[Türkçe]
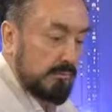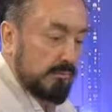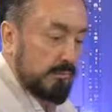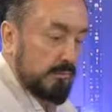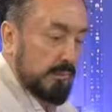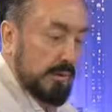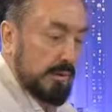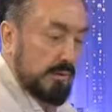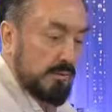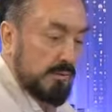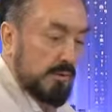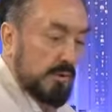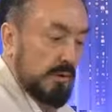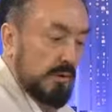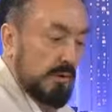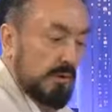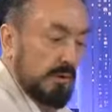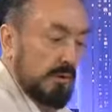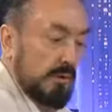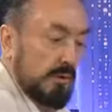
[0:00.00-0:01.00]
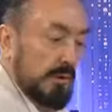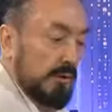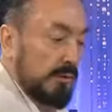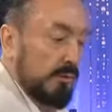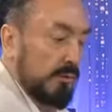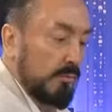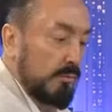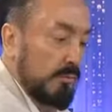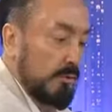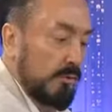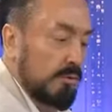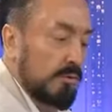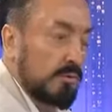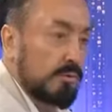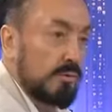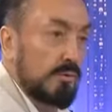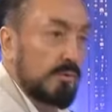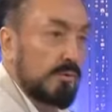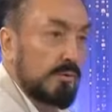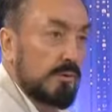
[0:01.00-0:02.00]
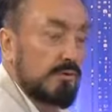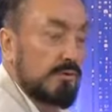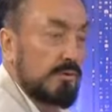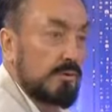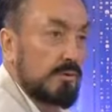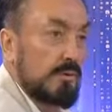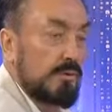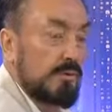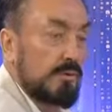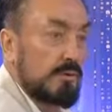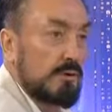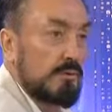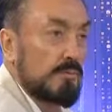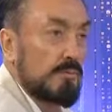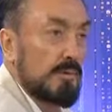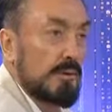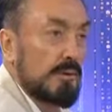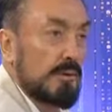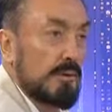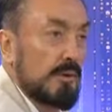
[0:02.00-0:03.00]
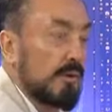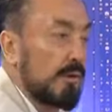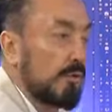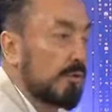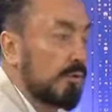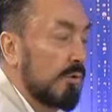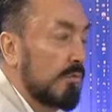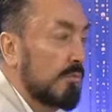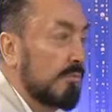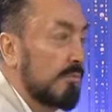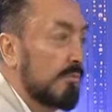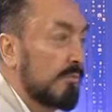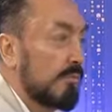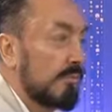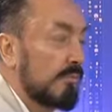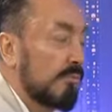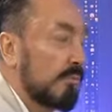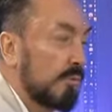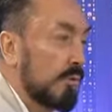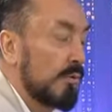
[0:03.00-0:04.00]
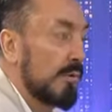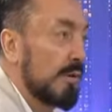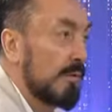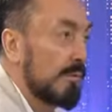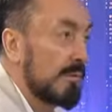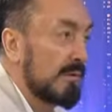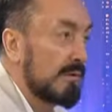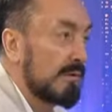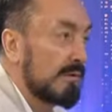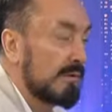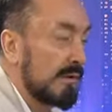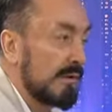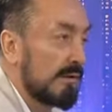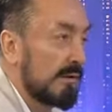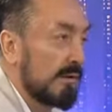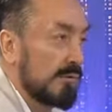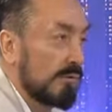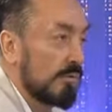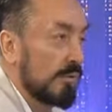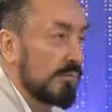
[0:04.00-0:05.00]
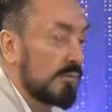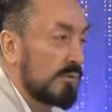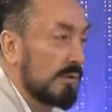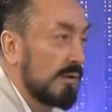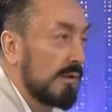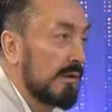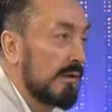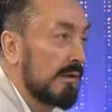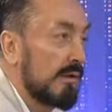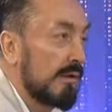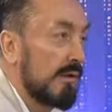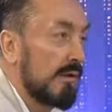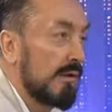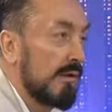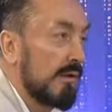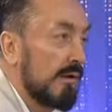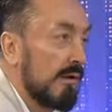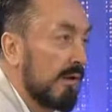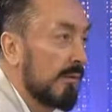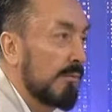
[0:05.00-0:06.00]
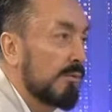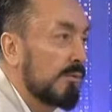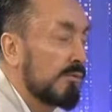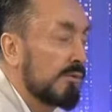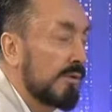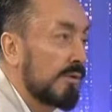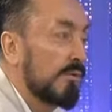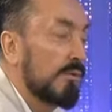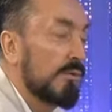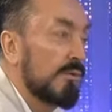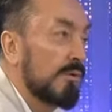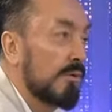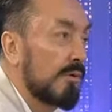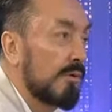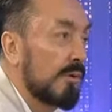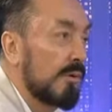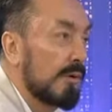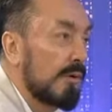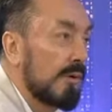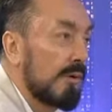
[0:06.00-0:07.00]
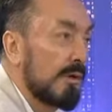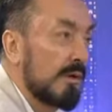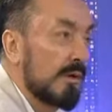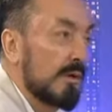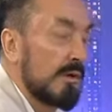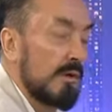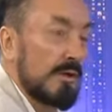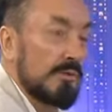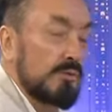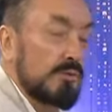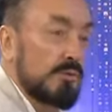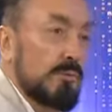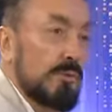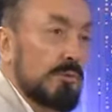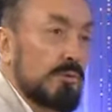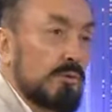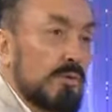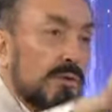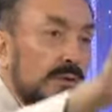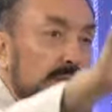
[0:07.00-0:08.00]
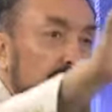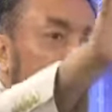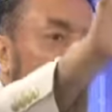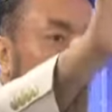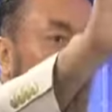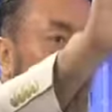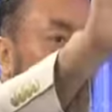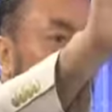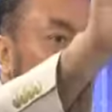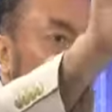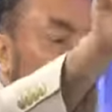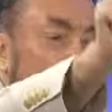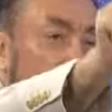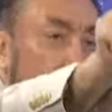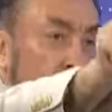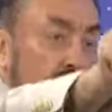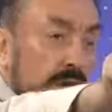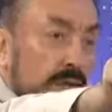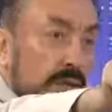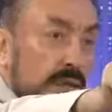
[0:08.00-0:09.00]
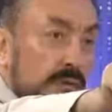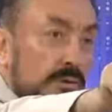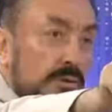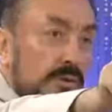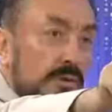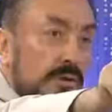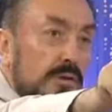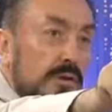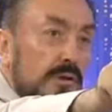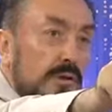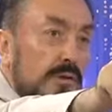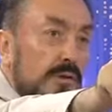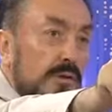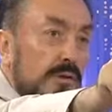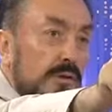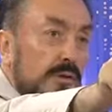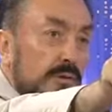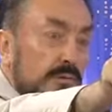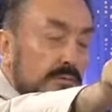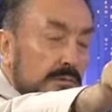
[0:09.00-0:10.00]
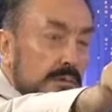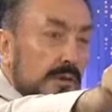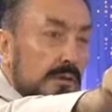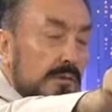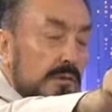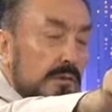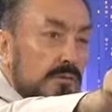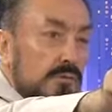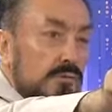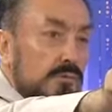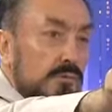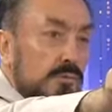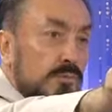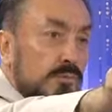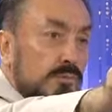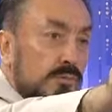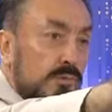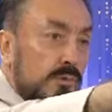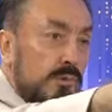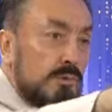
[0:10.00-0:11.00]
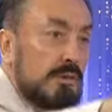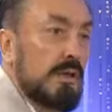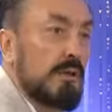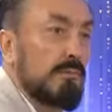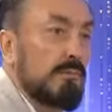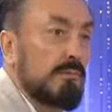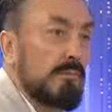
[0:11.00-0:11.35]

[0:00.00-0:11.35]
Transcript: Yani şu ana kadar elektron mikroskopta şurada burada hiçbir yerde atom görülemedi insanlar görmüş değil. Ama hücre görüyor. Kalsiyum atomu giderken şak yakalıyor. Sen kalsiyumsun diyor gel.